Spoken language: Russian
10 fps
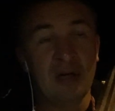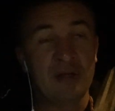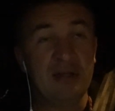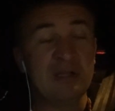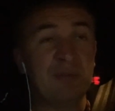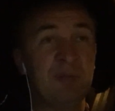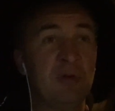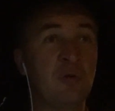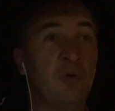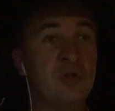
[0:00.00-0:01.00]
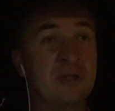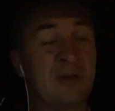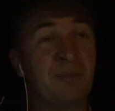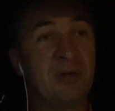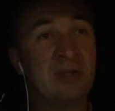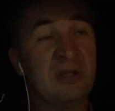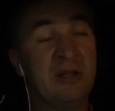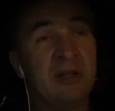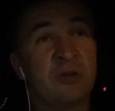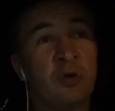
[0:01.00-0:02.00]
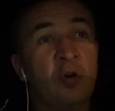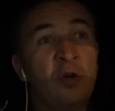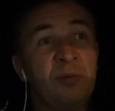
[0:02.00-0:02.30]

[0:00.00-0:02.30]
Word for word: Если, например, хочется в пределах 3